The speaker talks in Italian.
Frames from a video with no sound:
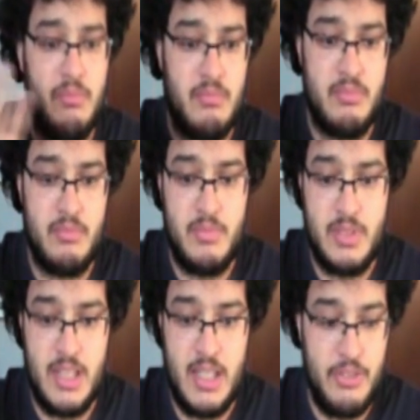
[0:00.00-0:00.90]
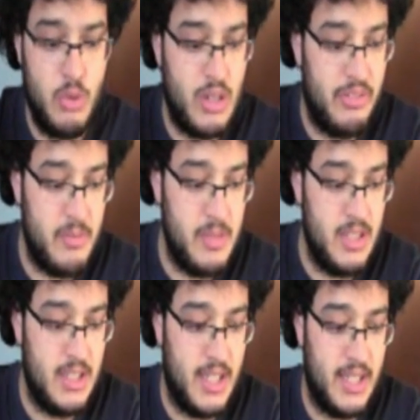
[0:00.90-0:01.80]
mm, la figura
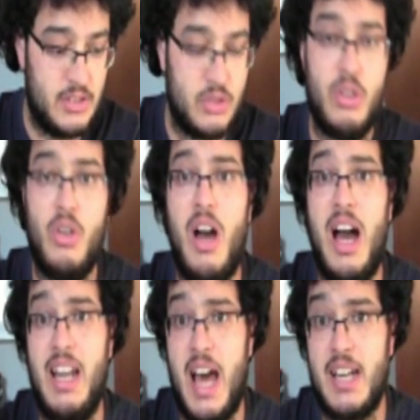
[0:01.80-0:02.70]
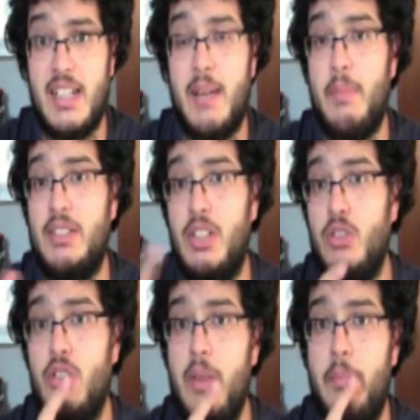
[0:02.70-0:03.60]
femminile è solo Alanna, ma
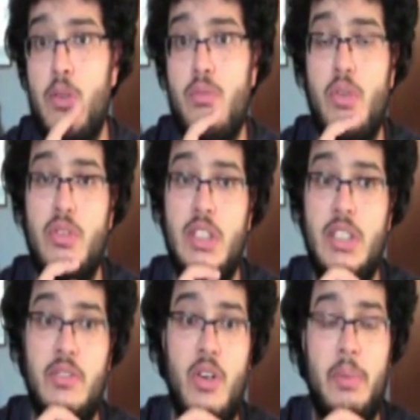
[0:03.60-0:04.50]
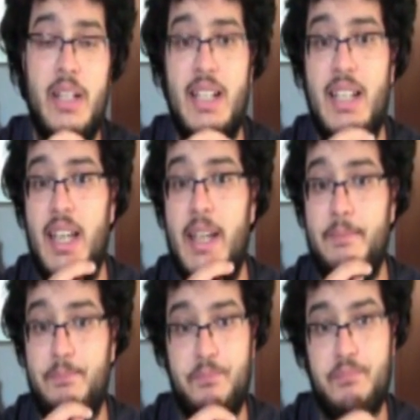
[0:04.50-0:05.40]
secondo me per un motivo,
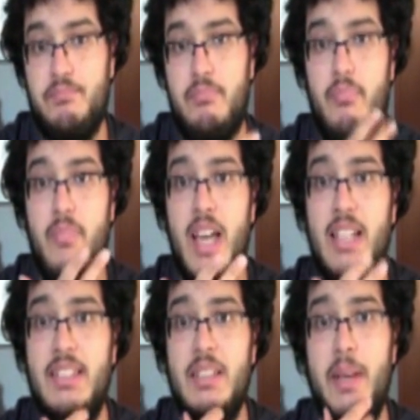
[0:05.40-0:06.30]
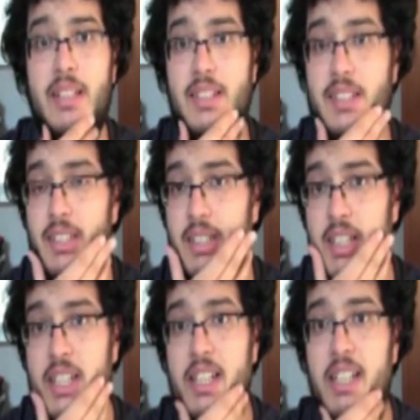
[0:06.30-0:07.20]
perché altrimenti
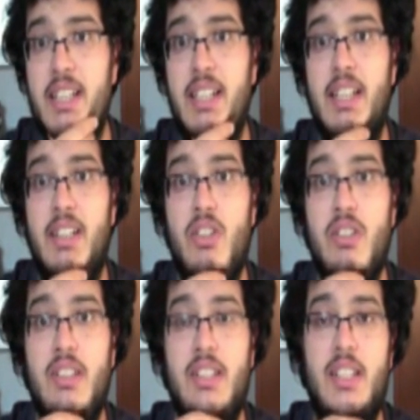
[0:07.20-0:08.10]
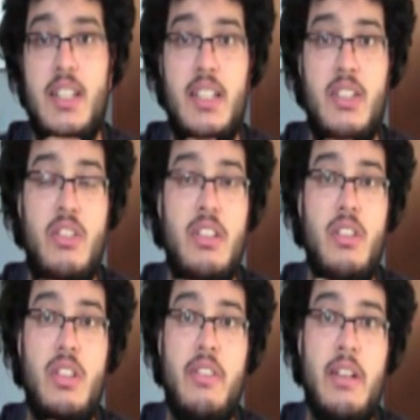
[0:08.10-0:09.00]
eh, non, eh,
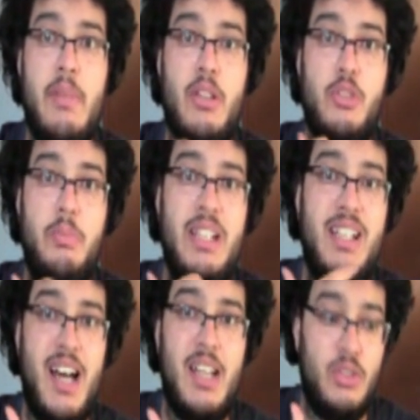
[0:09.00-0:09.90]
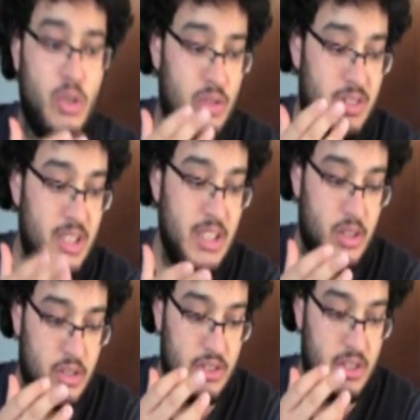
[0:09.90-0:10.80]
non, non, avrebbero spiccato
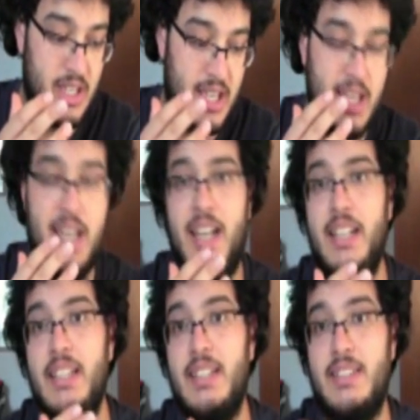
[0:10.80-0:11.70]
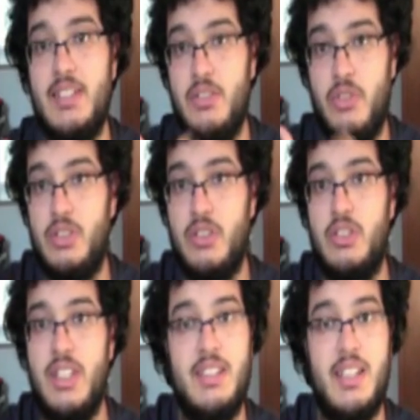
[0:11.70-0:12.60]
Tiros e Kalin se ci
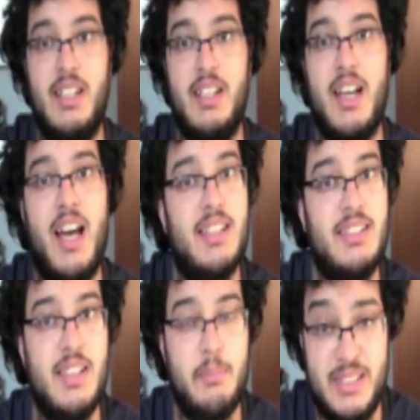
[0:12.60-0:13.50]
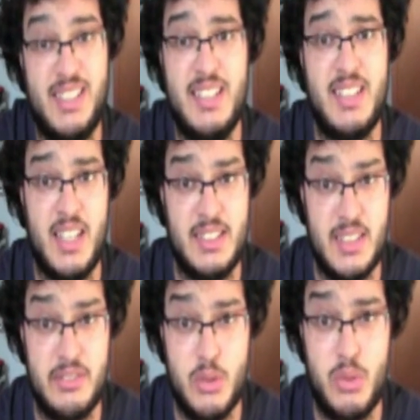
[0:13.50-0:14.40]
fossero state altre, presenti
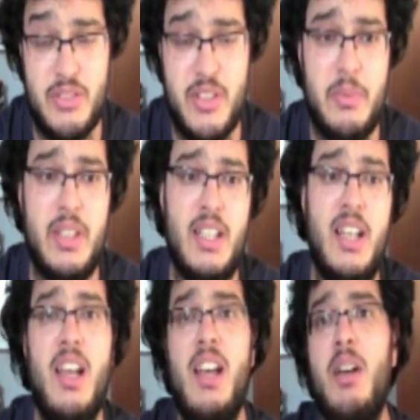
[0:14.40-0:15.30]
altre figure femminili.